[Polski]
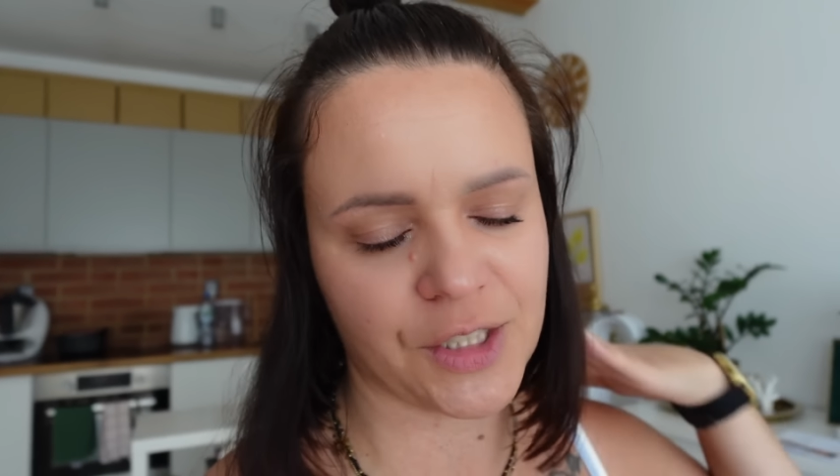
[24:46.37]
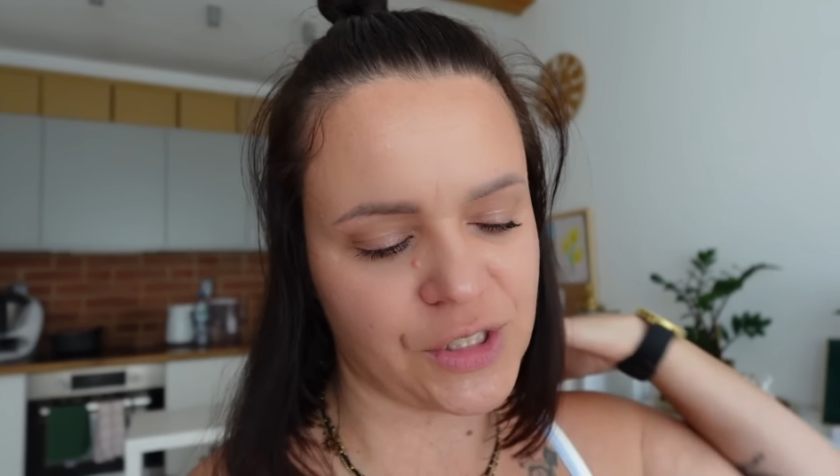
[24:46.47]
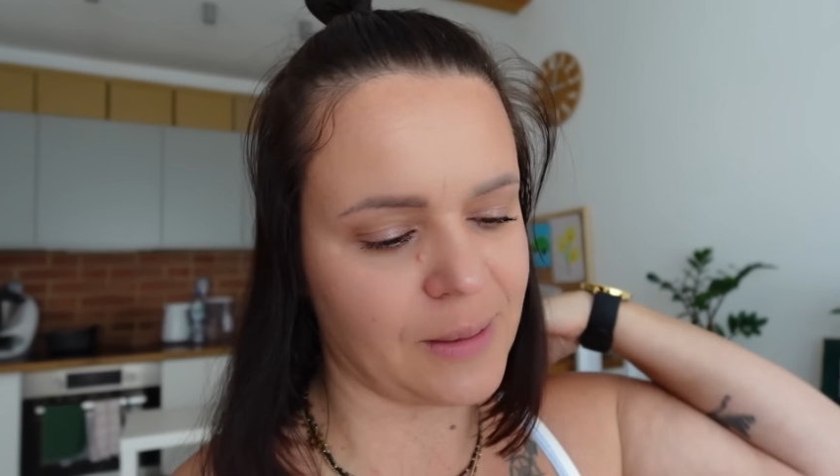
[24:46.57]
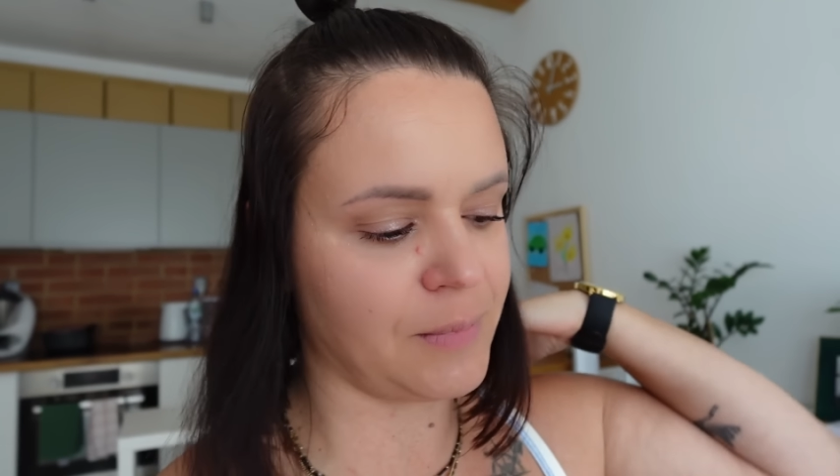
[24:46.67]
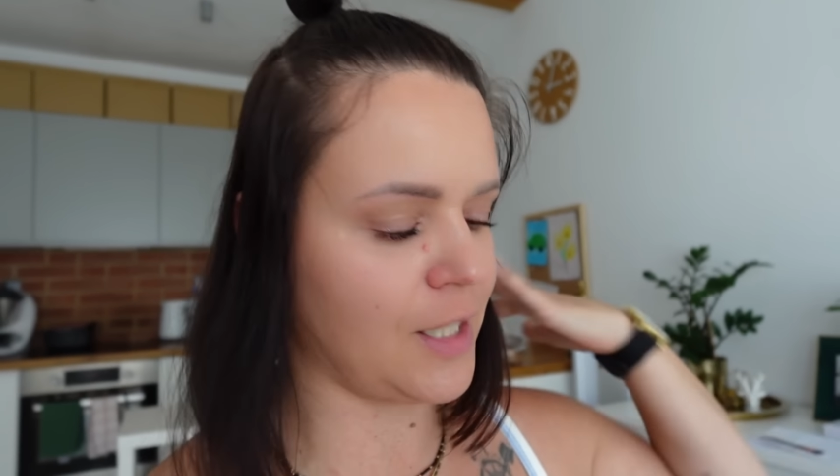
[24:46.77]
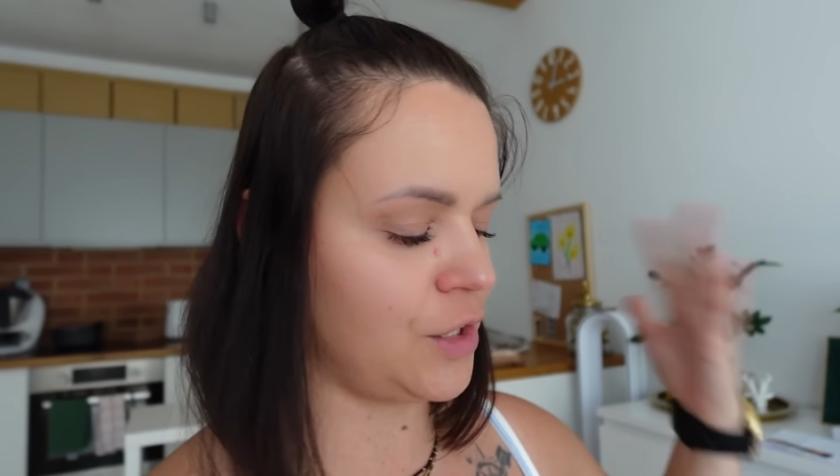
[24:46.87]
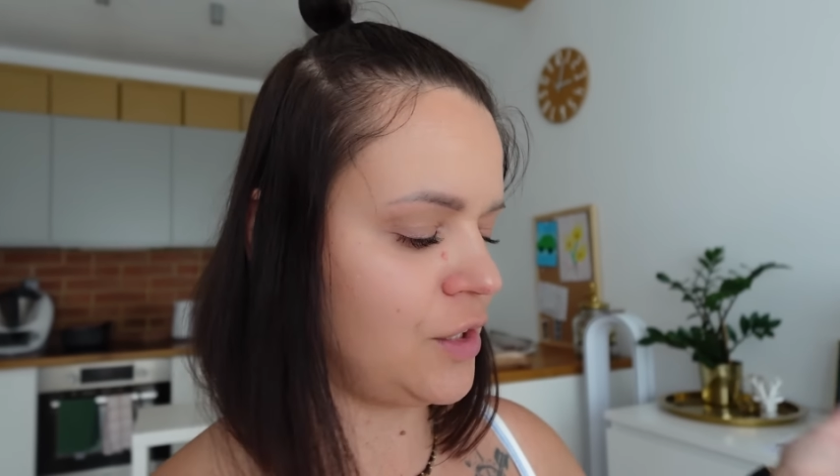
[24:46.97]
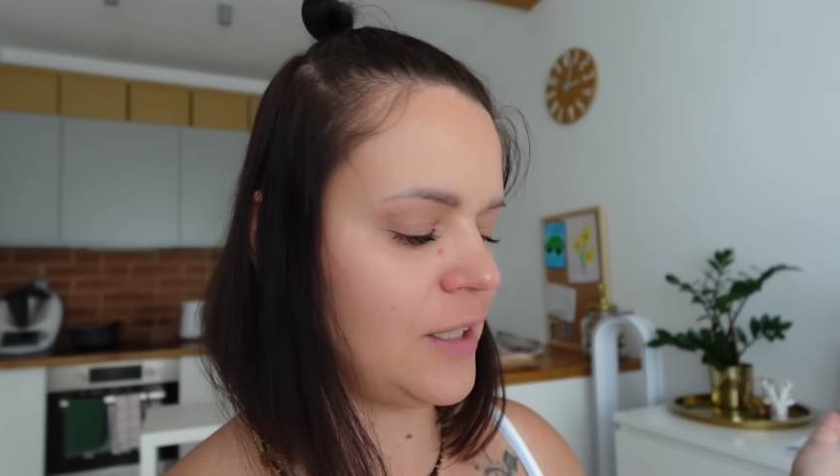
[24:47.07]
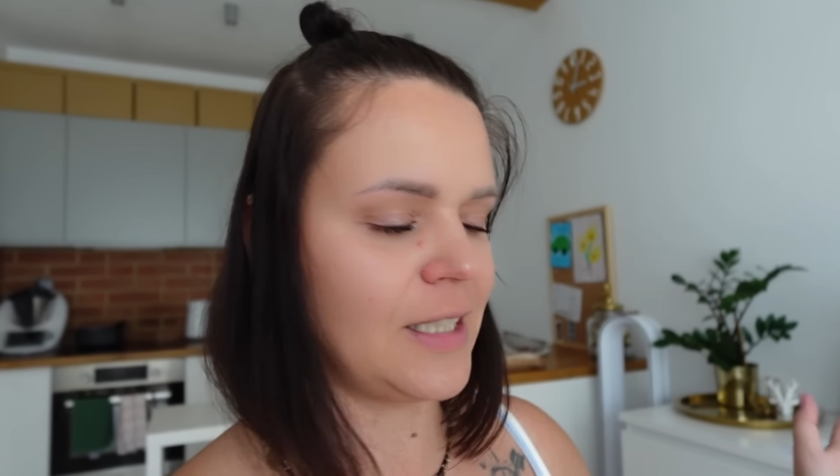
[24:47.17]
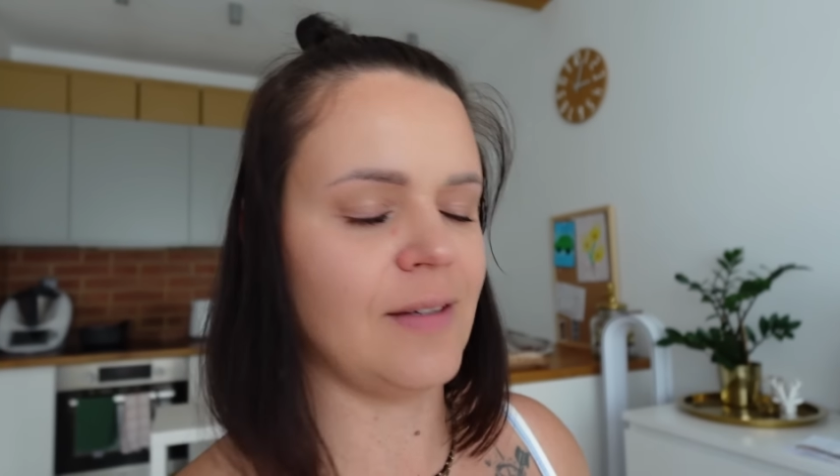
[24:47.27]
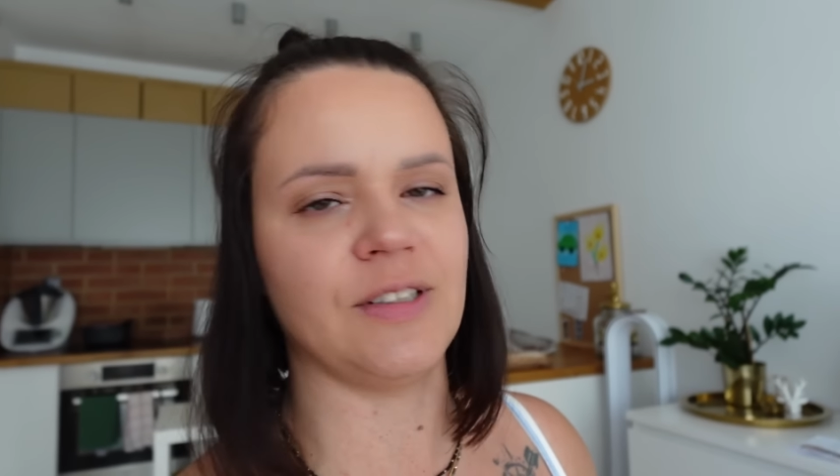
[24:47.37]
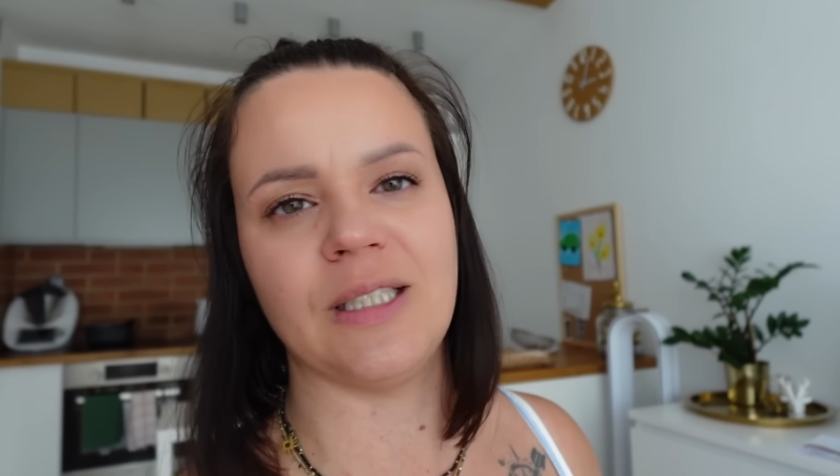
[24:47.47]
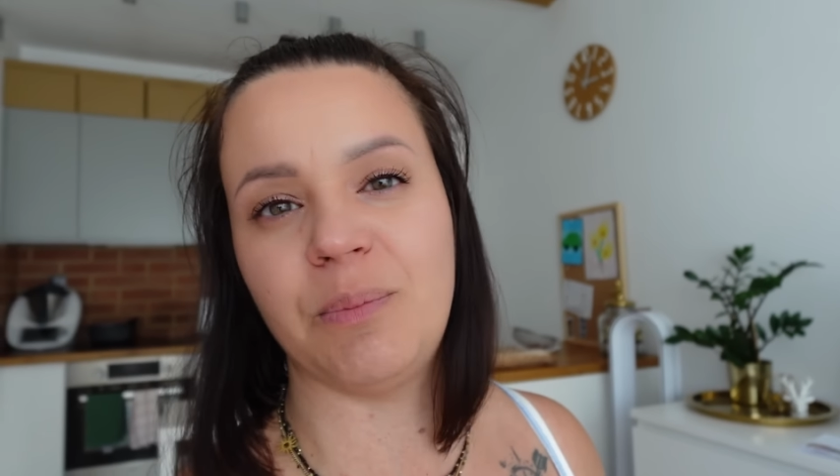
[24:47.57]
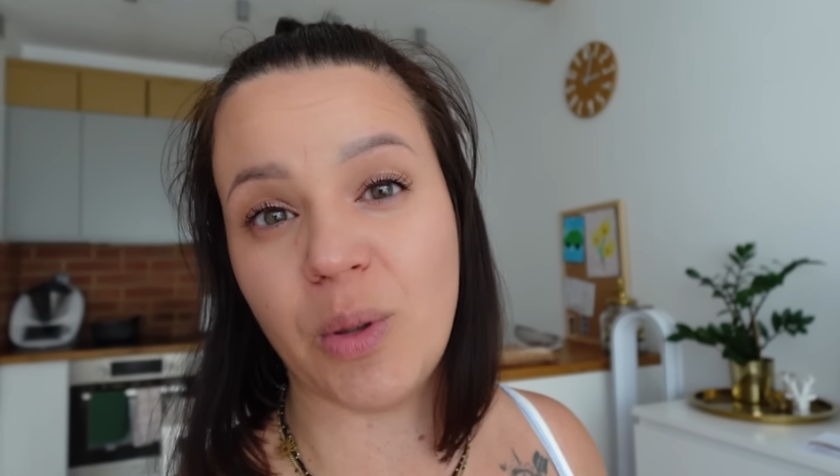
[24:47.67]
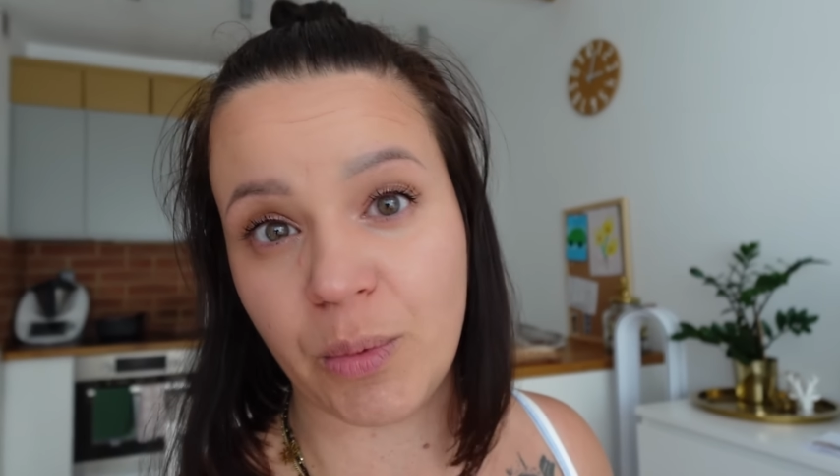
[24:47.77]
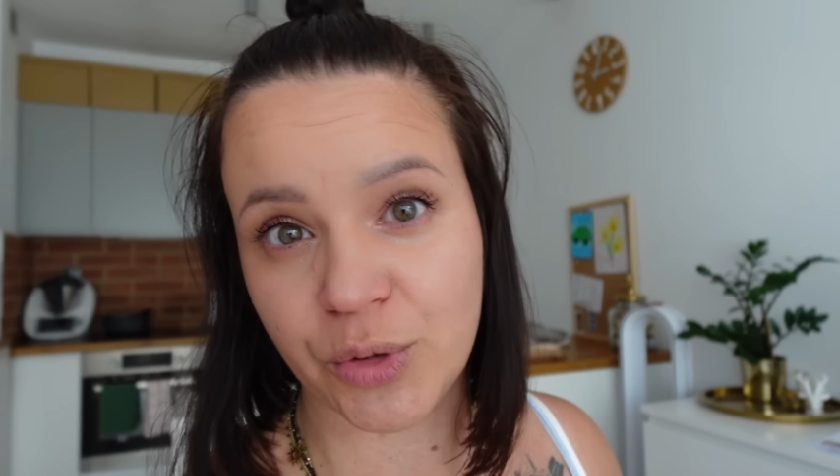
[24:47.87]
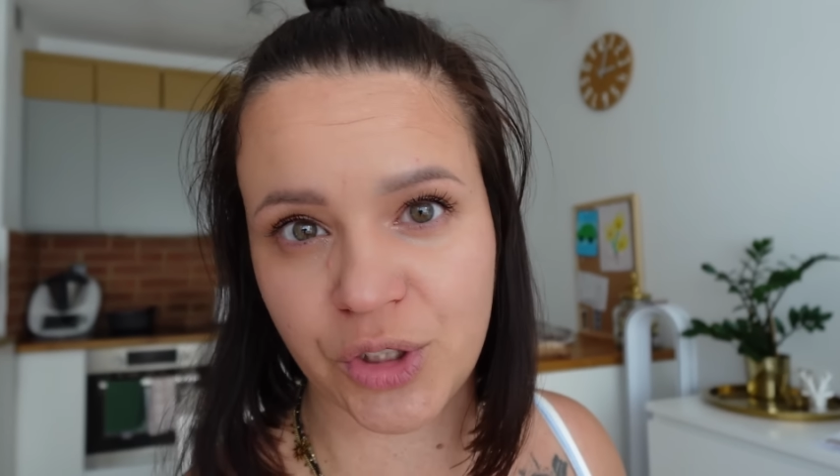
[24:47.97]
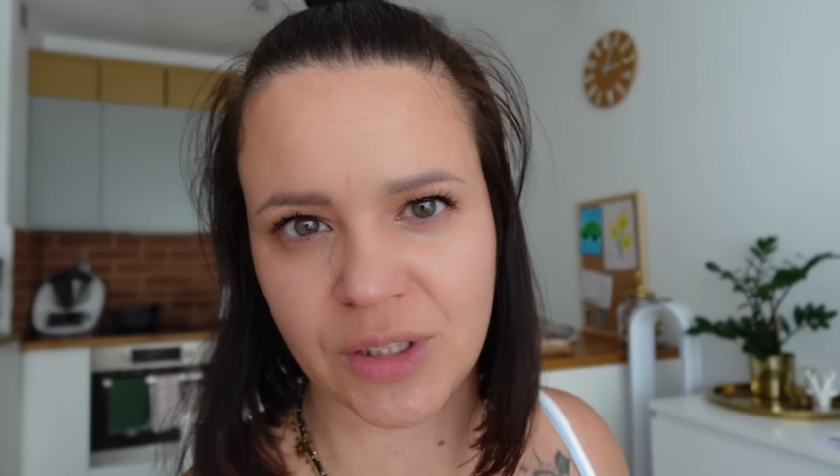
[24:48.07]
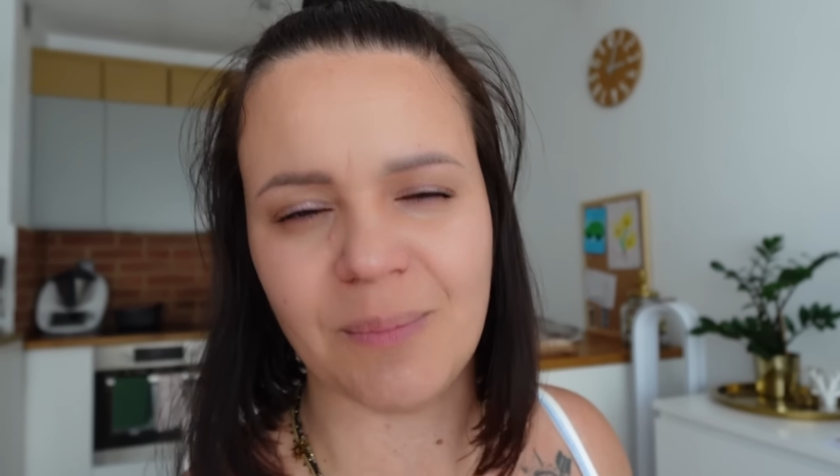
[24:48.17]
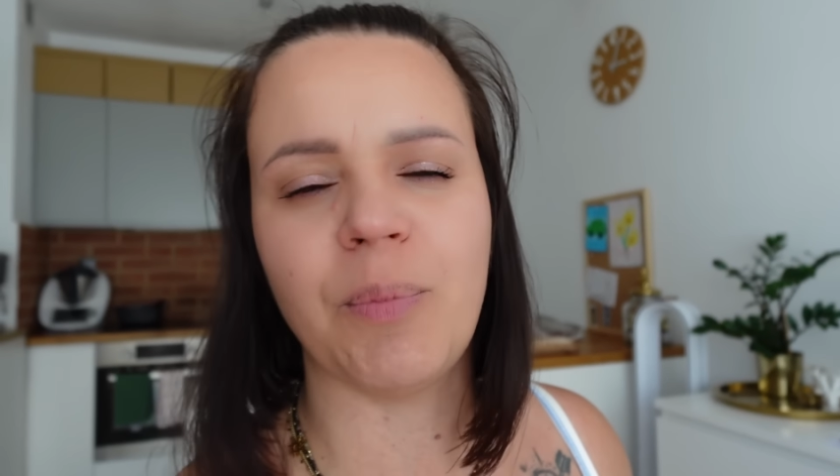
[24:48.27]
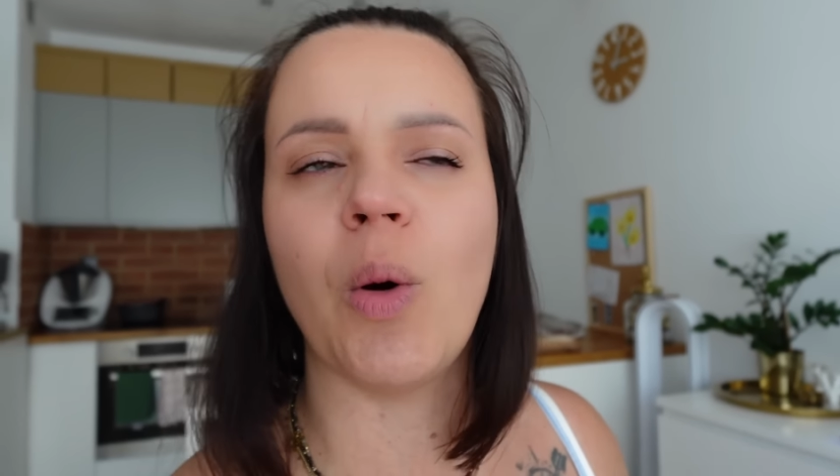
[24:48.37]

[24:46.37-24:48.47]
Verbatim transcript: jakieś tam gadżety takie, wiecie, pomoc,